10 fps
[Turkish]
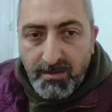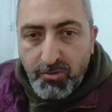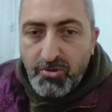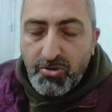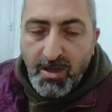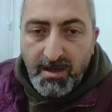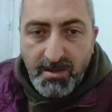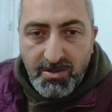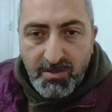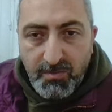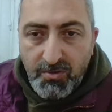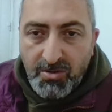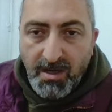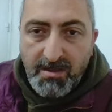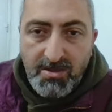Düş kardeşim,
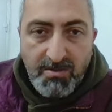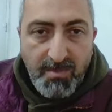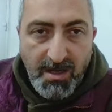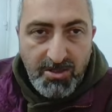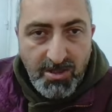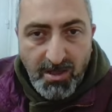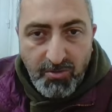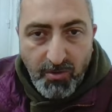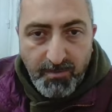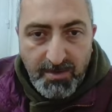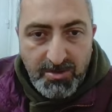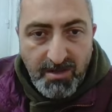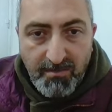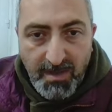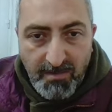düş kardeşim ben aşağıdan
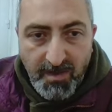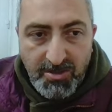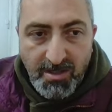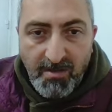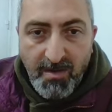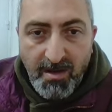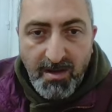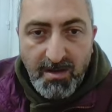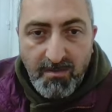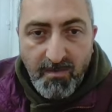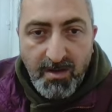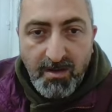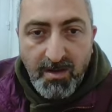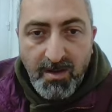toplayacağım. Benim aşağıda maliyetim var.